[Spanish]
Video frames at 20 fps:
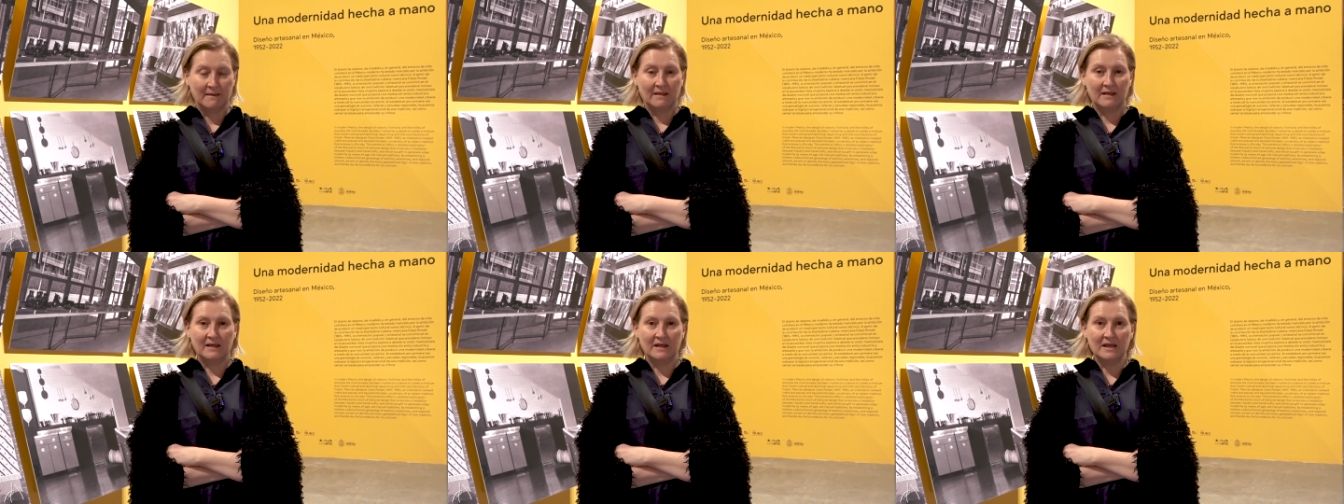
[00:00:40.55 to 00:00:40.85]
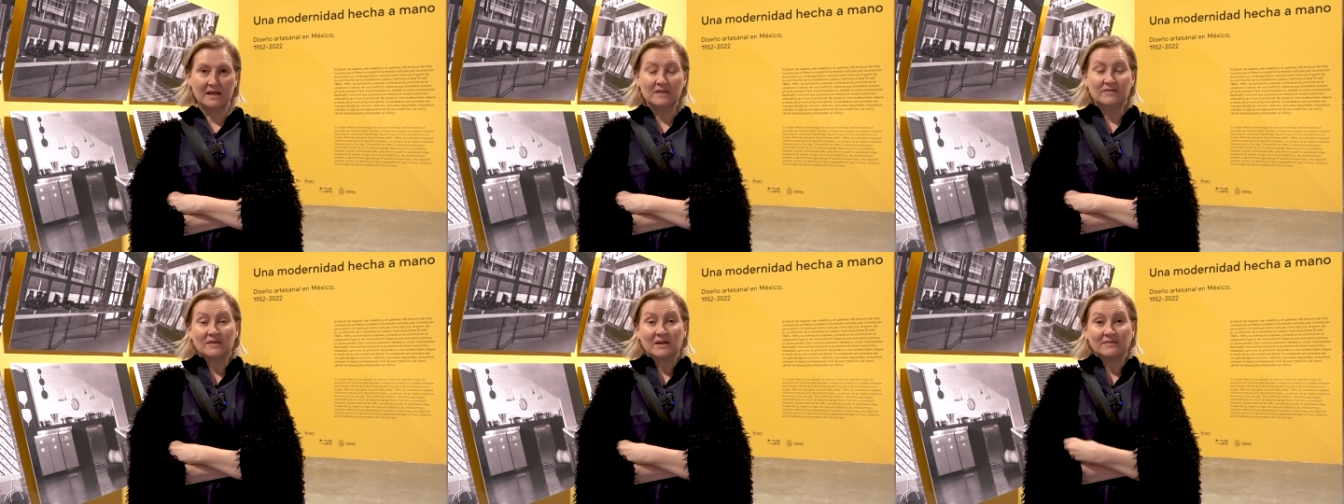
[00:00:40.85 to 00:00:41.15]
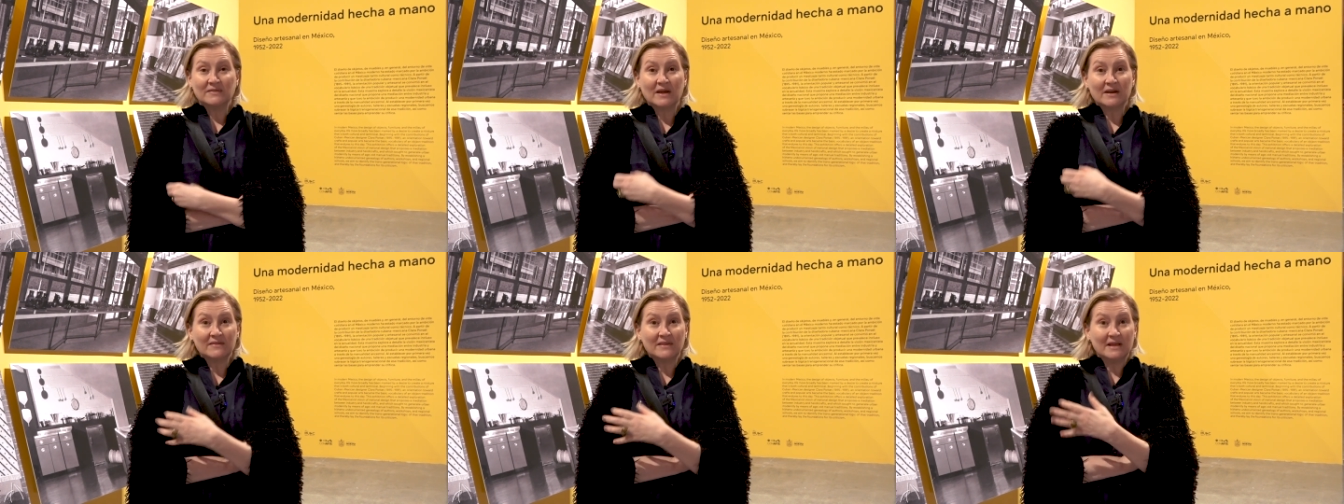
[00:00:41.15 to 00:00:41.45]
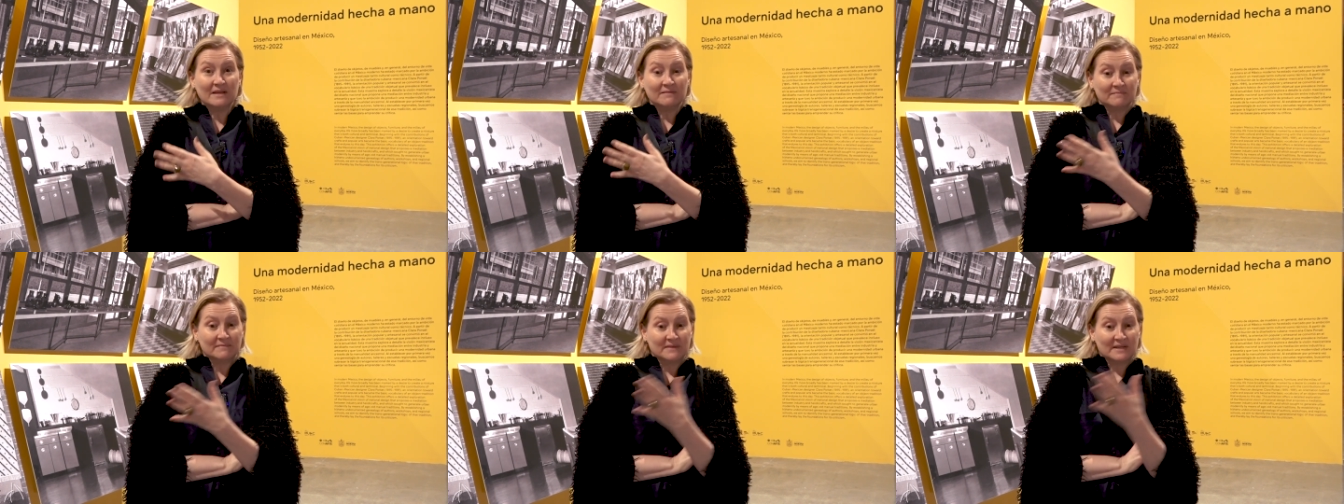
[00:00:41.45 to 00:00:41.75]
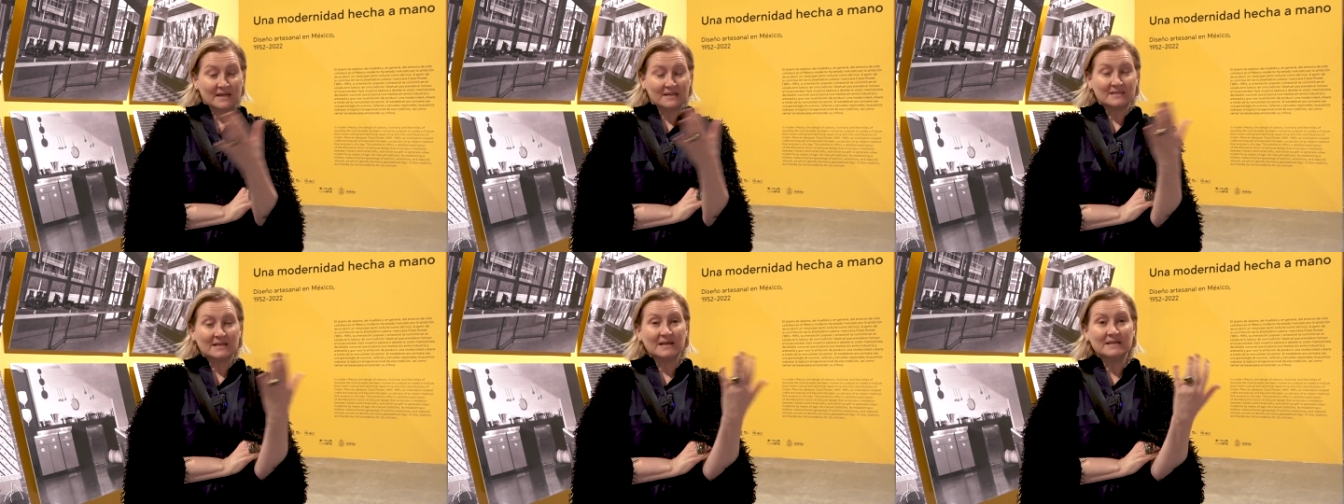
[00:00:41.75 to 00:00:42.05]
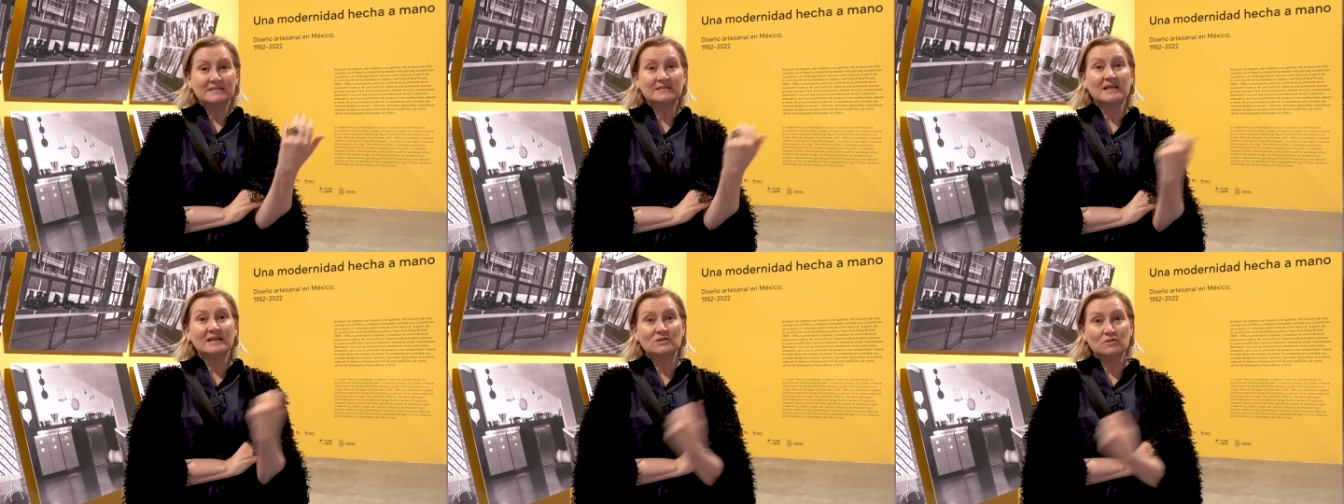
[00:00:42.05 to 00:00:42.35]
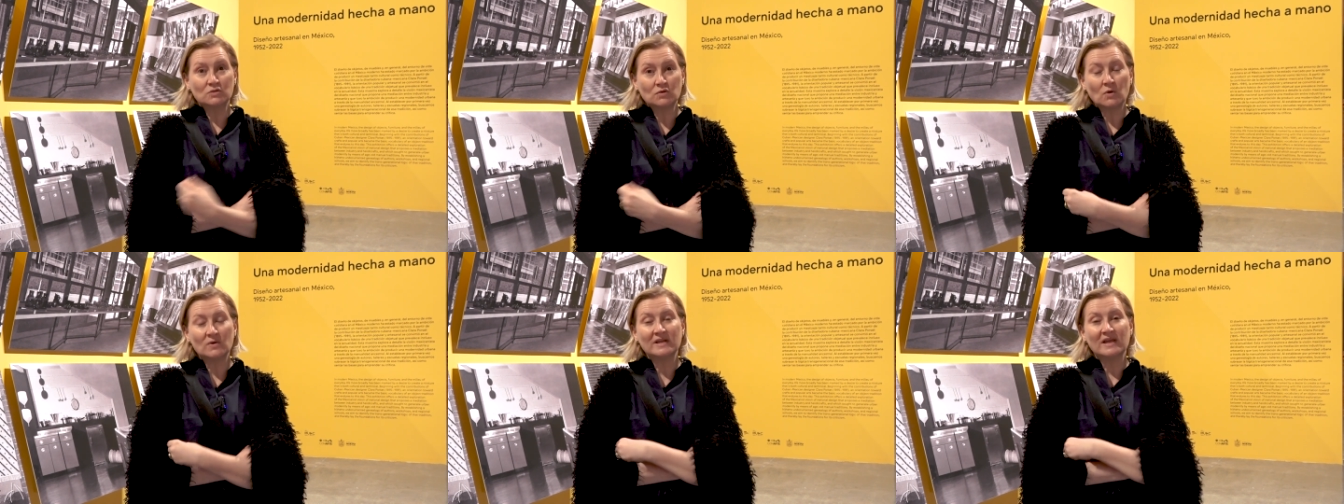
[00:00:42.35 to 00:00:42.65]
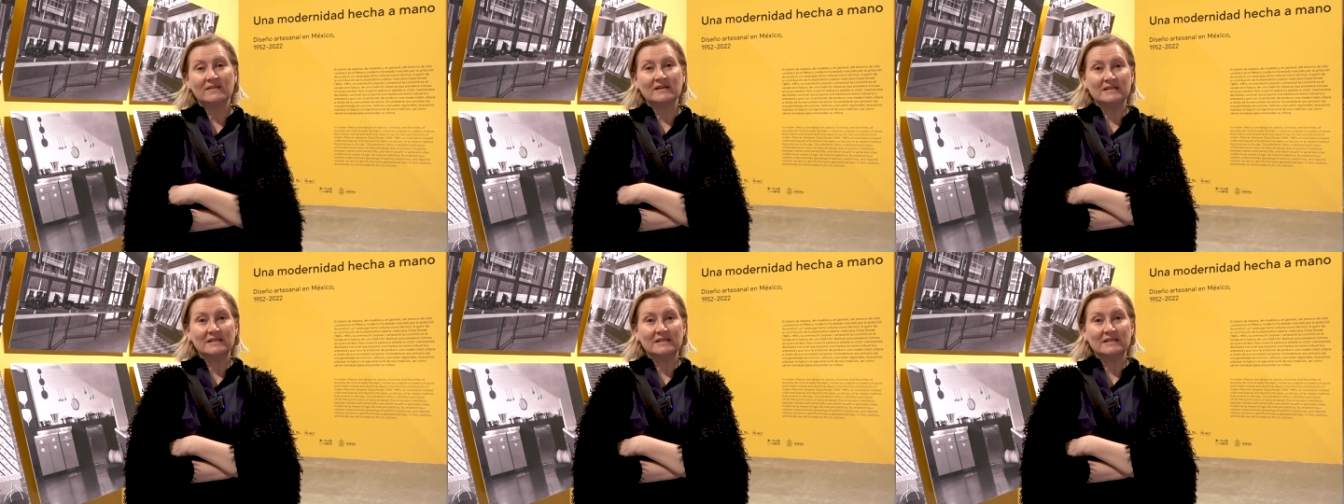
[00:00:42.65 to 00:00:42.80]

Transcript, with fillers: eh, y tratar de trazar esta historia